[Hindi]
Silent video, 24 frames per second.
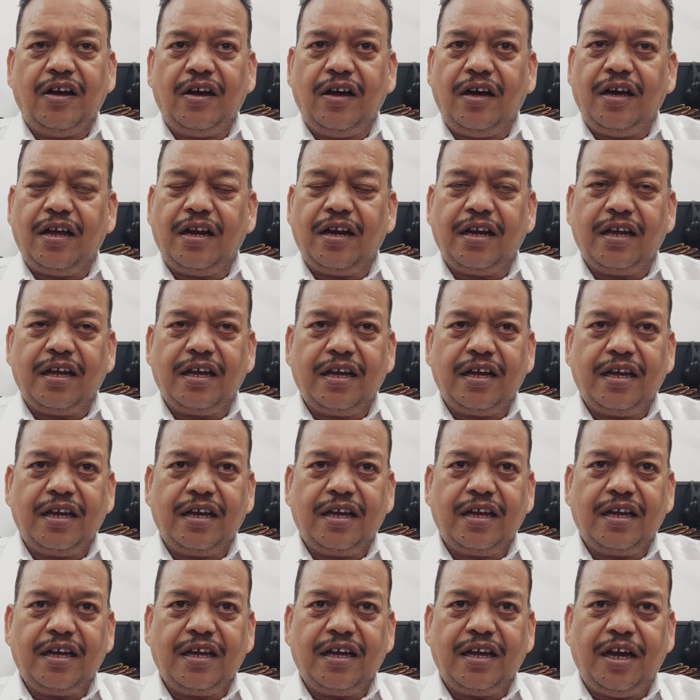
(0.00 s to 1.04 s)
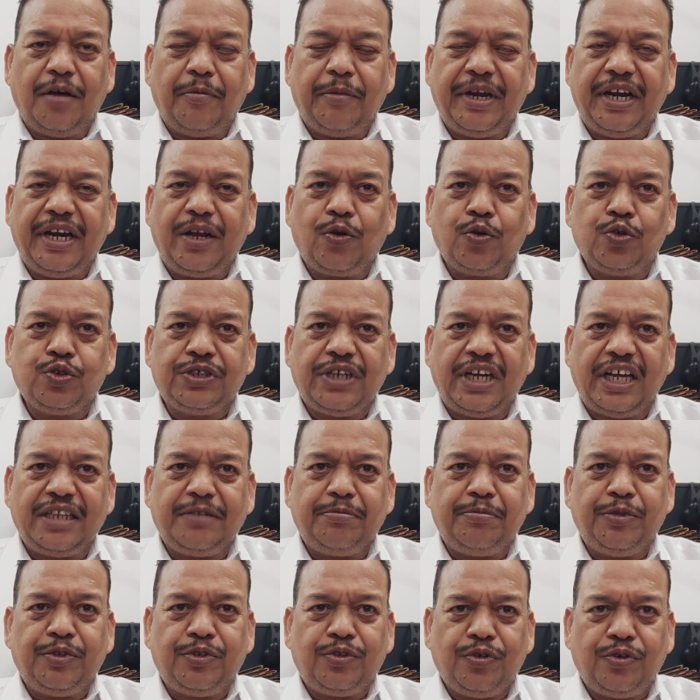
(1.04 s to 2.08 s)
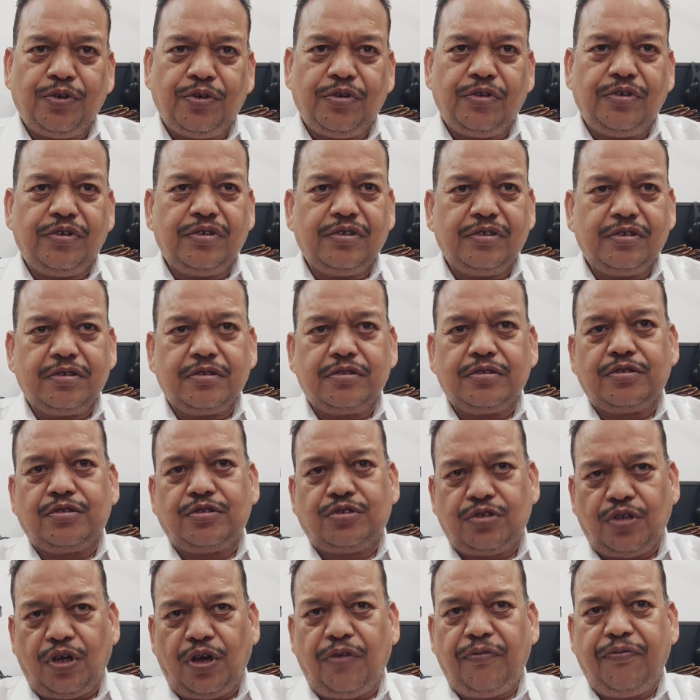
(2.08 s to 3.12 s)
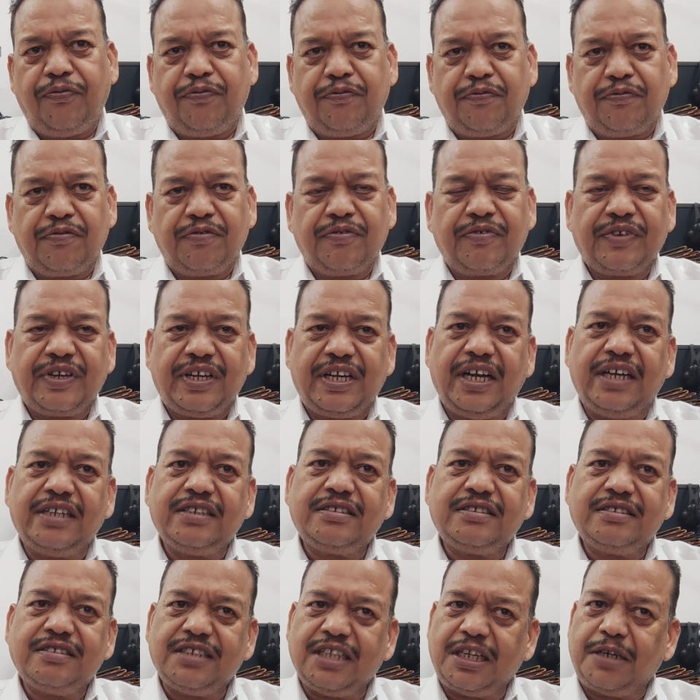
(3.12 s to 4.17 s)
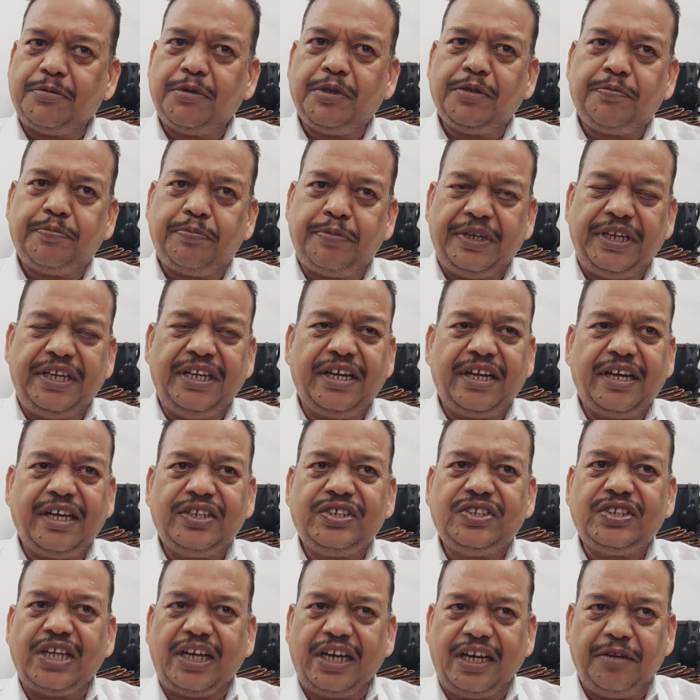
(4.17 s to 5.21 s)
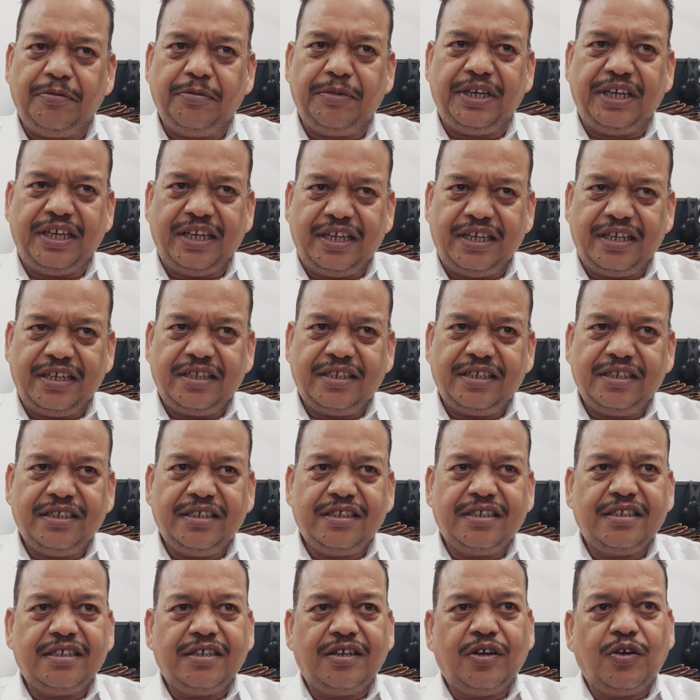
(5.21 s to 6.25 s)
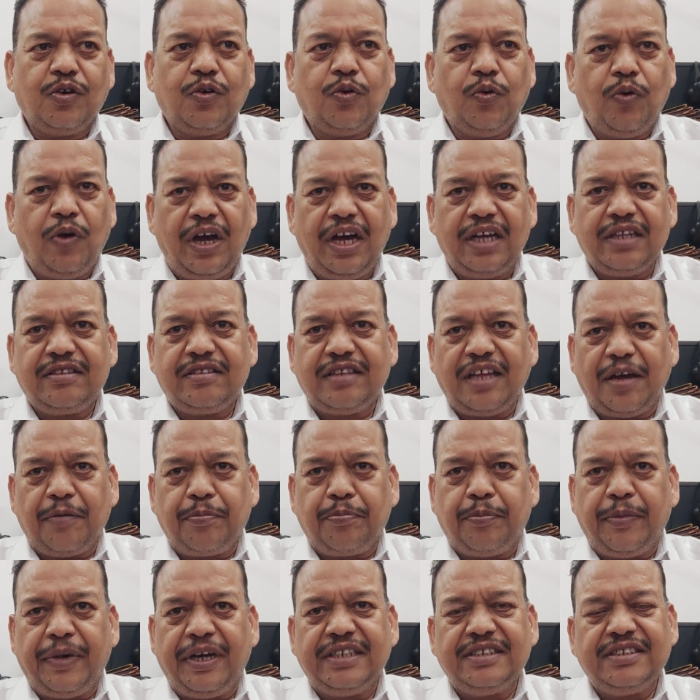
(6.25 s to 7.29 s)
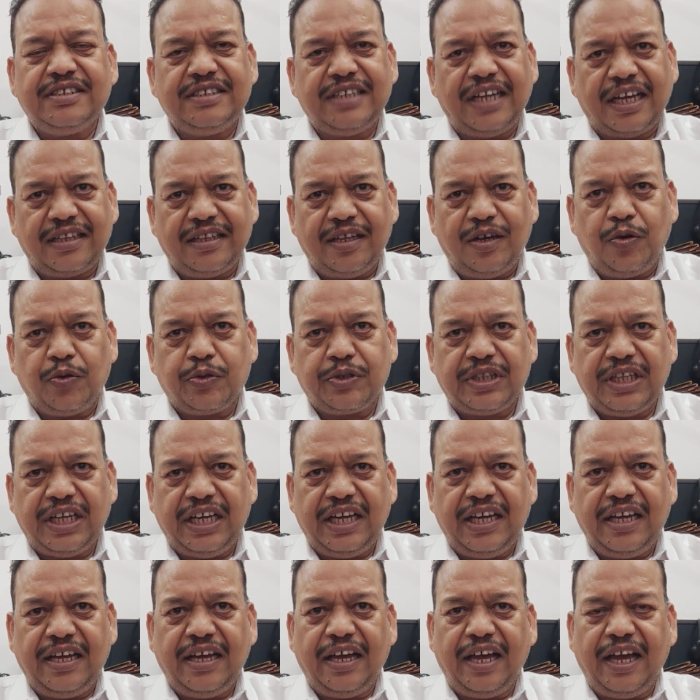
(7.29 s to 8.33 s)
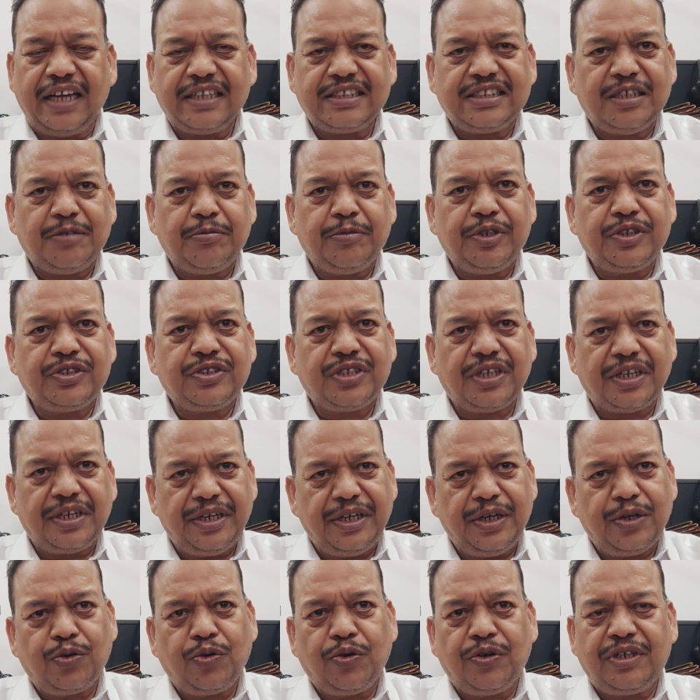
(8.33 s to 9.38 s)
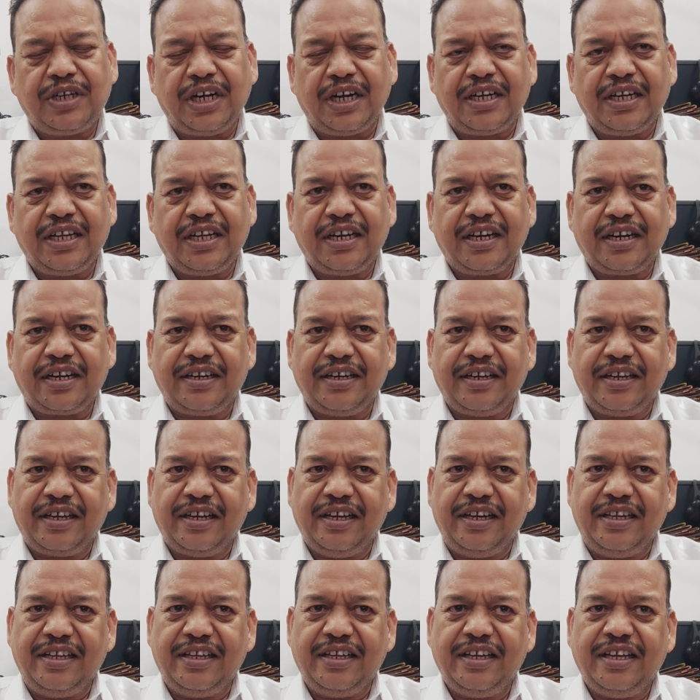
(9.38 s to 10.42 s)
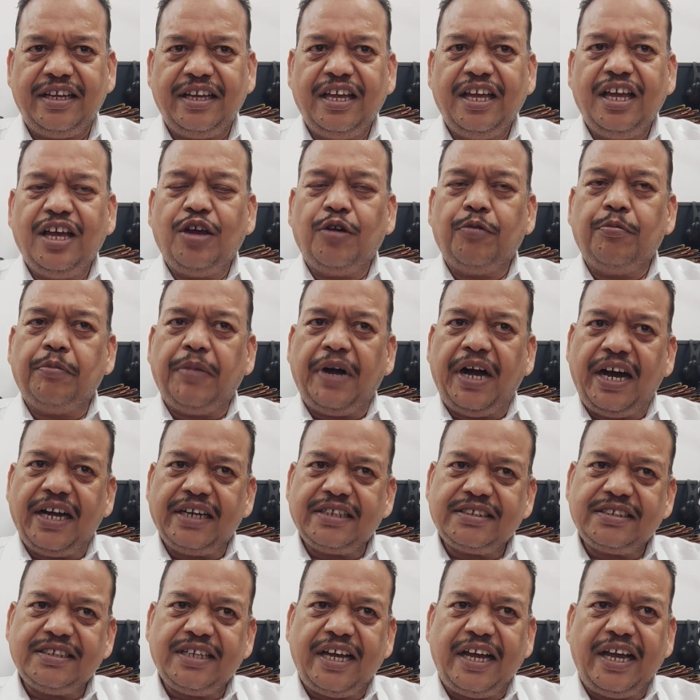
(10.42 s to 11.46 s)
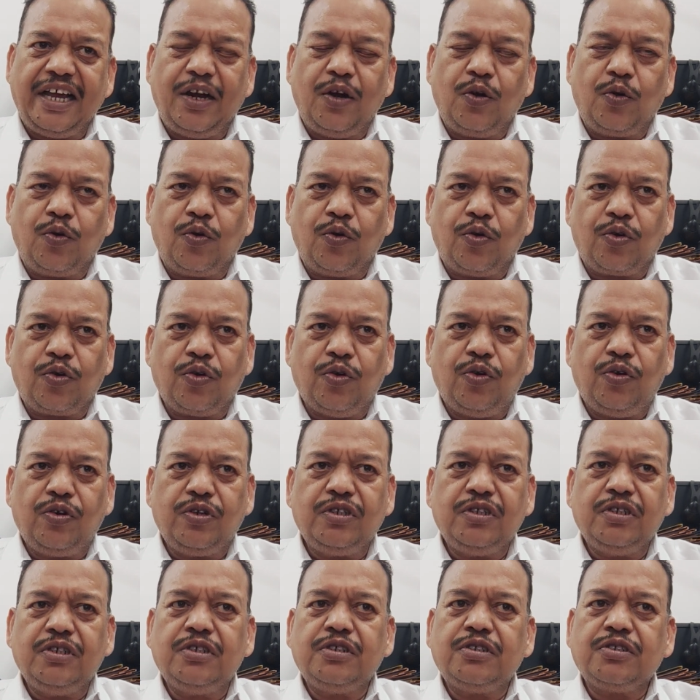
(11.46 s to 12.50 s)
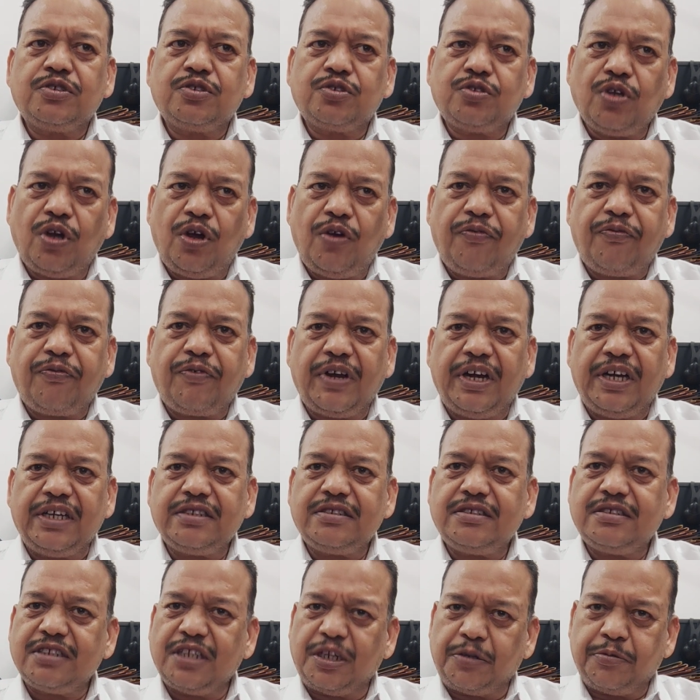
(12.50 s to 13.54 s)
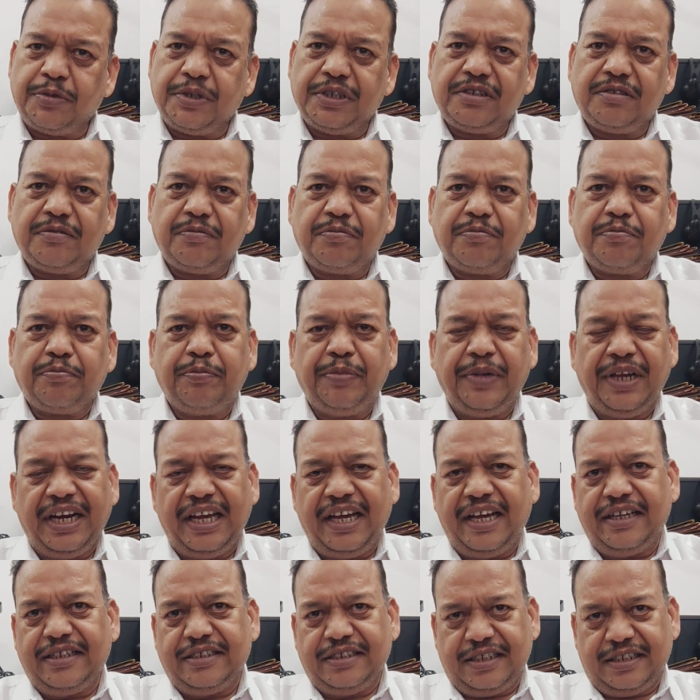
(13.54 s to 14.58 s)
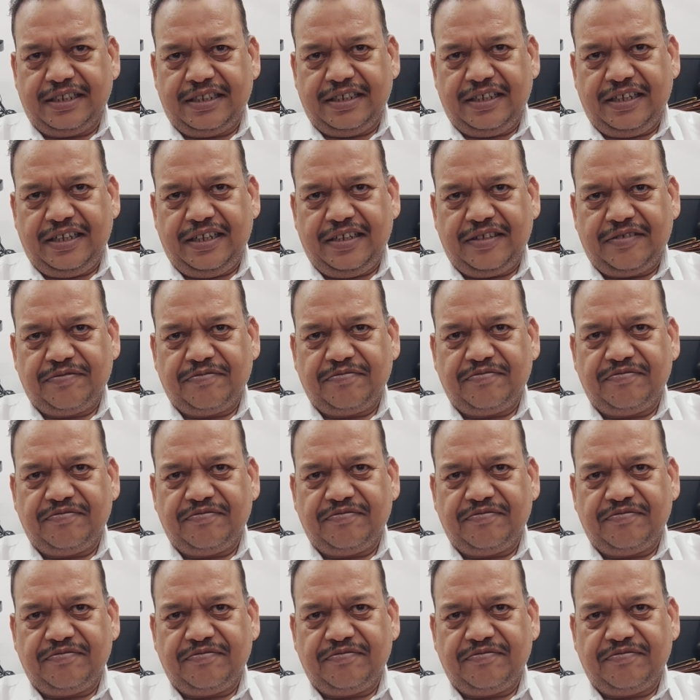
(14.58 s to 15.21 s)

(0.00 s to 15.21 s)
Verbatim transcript: और हमारे गुजरात में तो सौफ का शरबत पीने का चलन भी है वहाँ तापमान ज़्यादा होता है ऐसे में शरीर को ठंडा रखने के लिए बाहर से आए लोगों को सौफ का शरबत पिलाया जाता है